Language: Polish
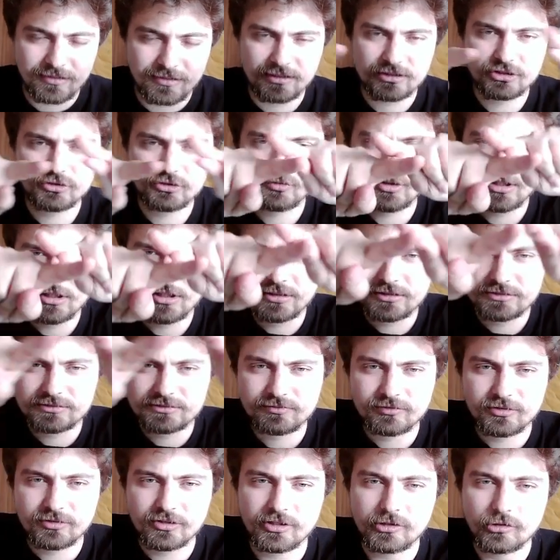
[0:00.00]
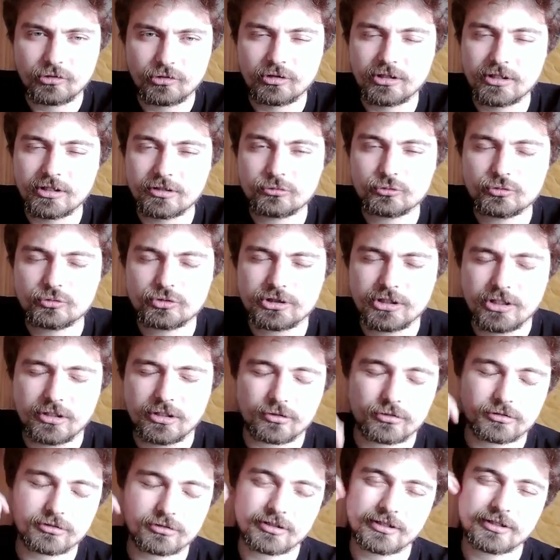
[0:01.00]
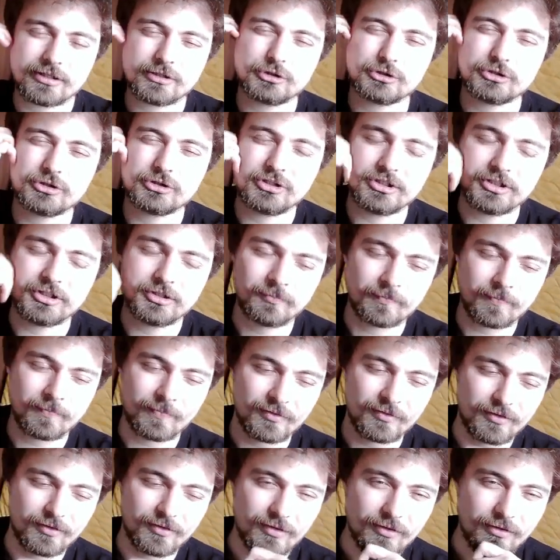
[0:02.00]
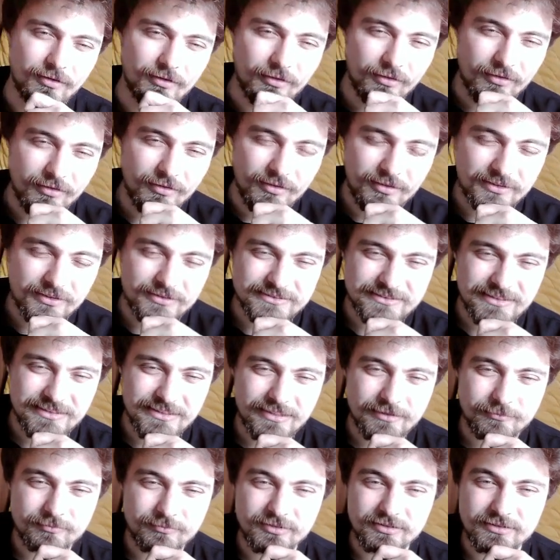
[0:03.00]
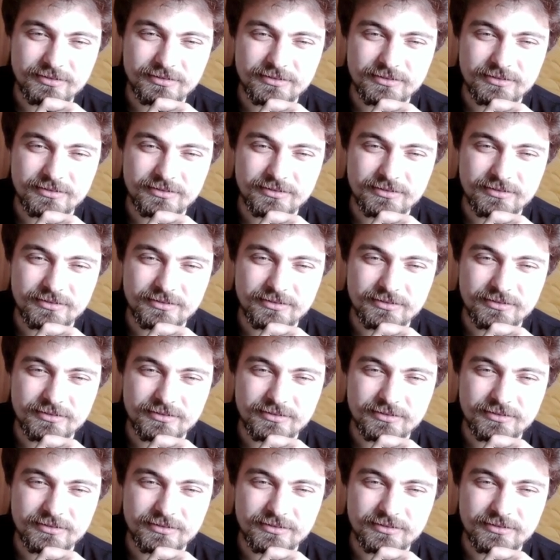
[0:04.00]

na drzwiach swojego ratusza o treści Y, za,